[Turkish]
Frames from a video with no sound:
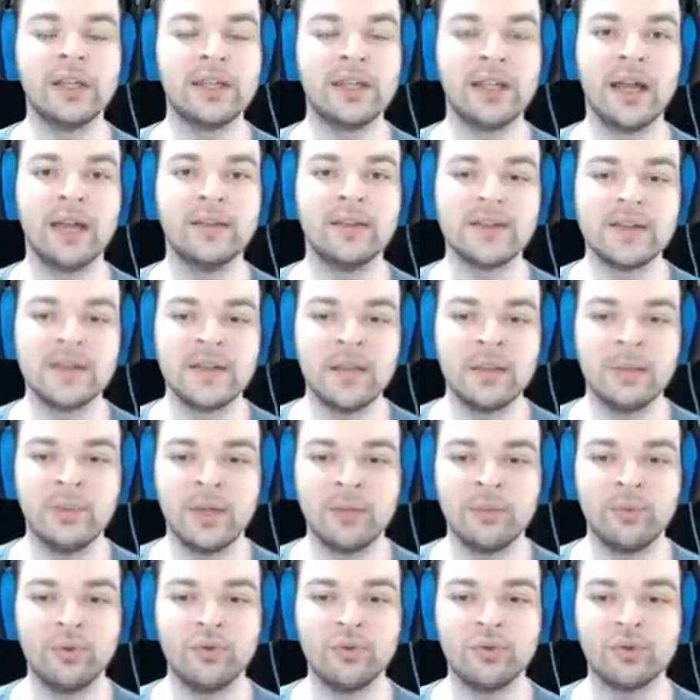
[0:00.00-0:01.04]
Kendisi de
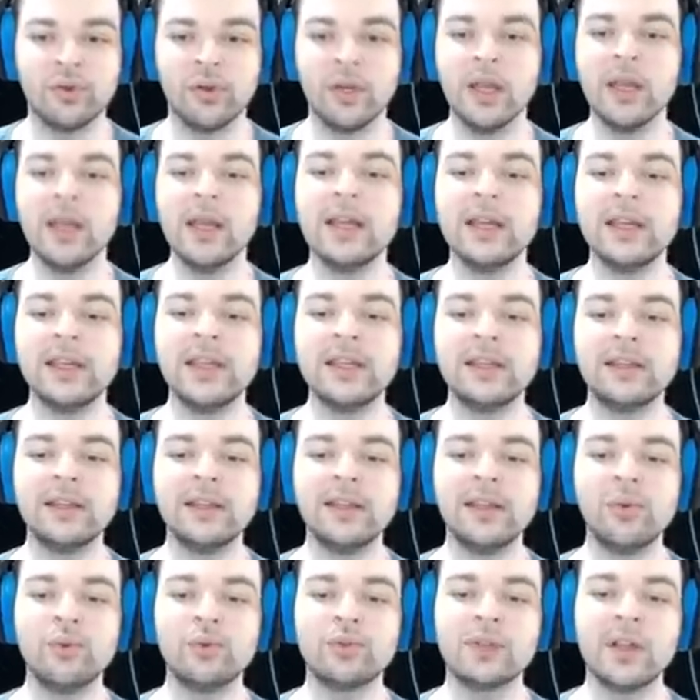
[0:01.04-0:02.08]
bir büyücü.
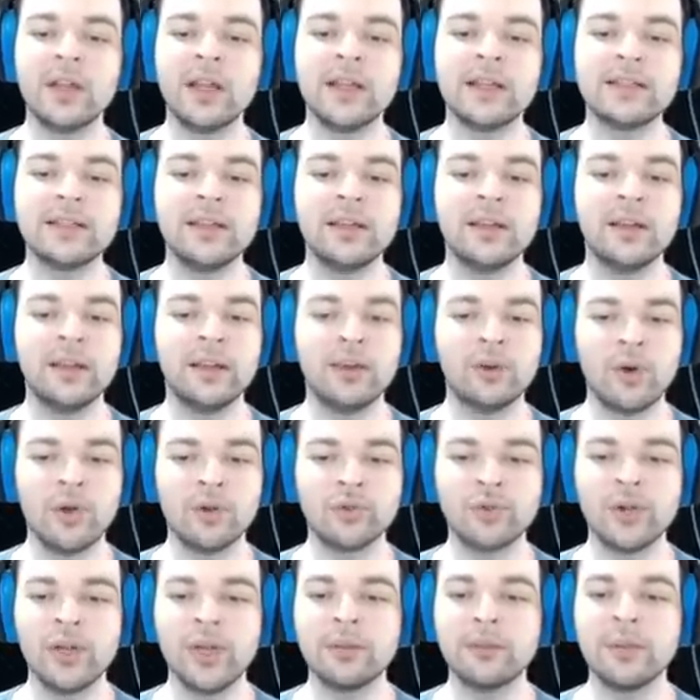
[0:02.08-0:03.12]
Gitgide güçlenen sihrini
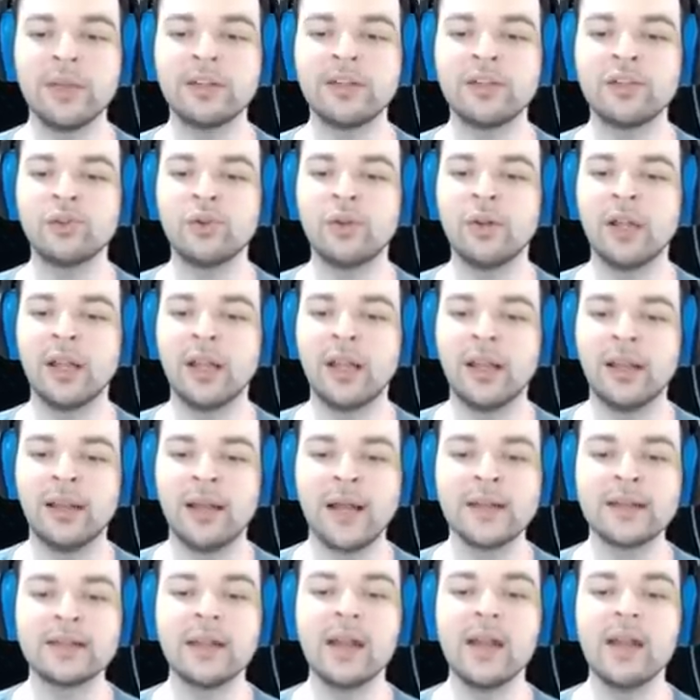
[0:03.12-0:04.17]
kontrol etmekte zorlanan
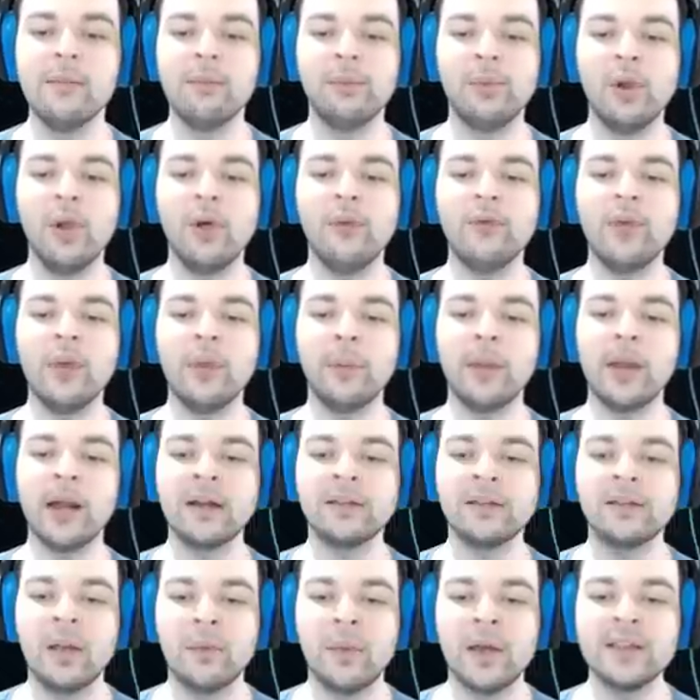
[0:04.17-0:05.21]
Lux, blöf
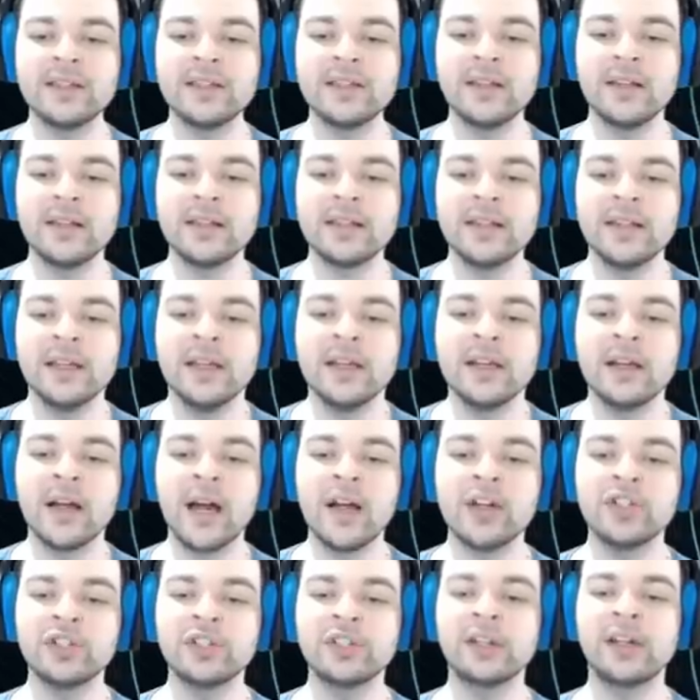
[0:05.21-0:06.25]
yaparak Demacia'nın sihir
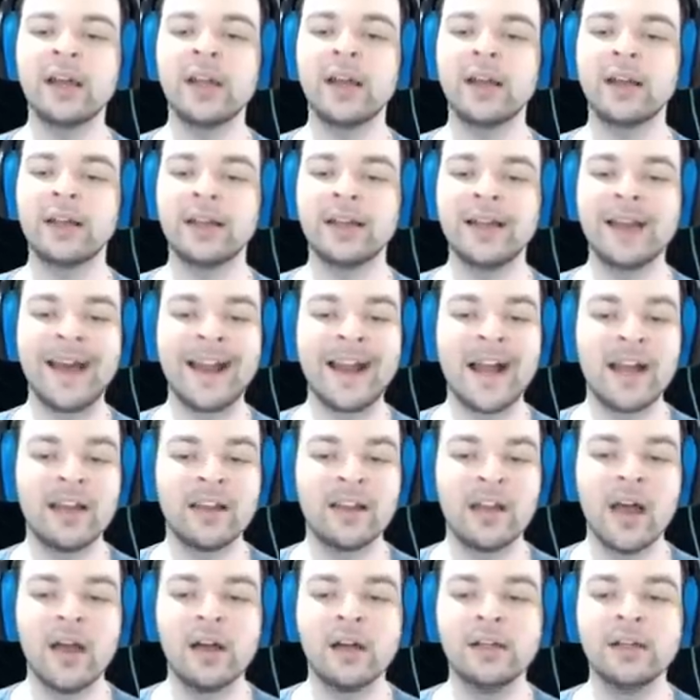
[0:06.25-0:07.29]
karşıtı
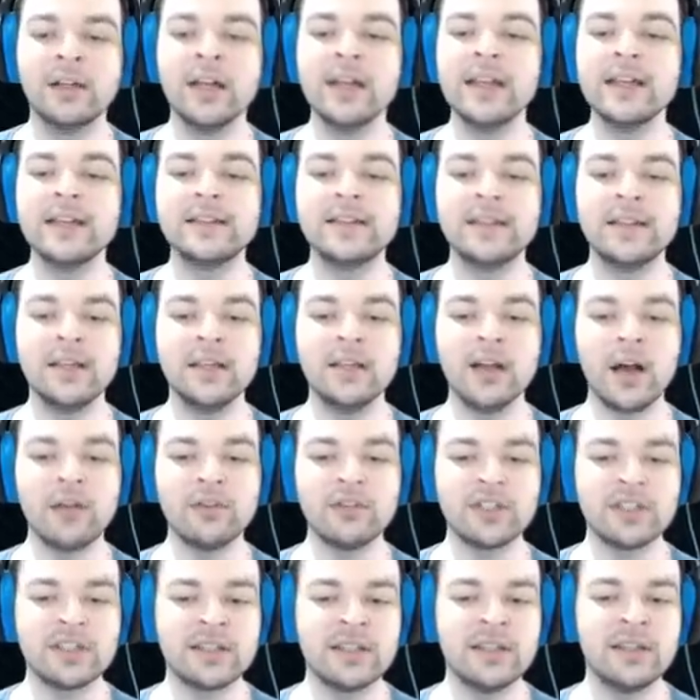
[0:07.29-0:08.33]
karargahı sihir
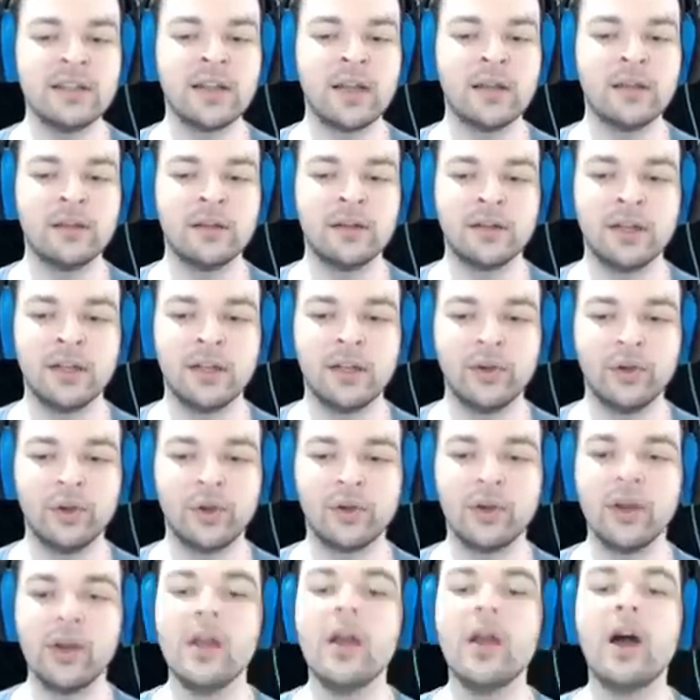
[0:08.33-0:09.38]
avcısı zindanlarına
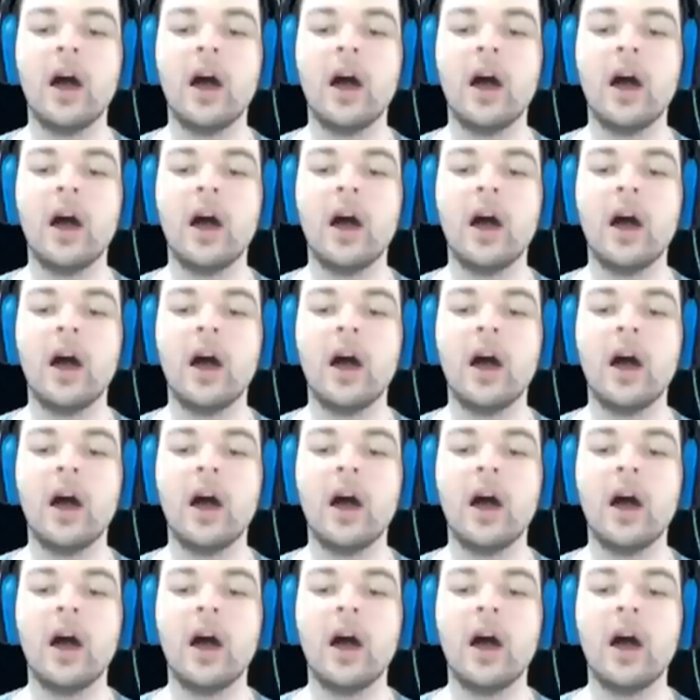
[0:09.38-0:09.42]
giriyor.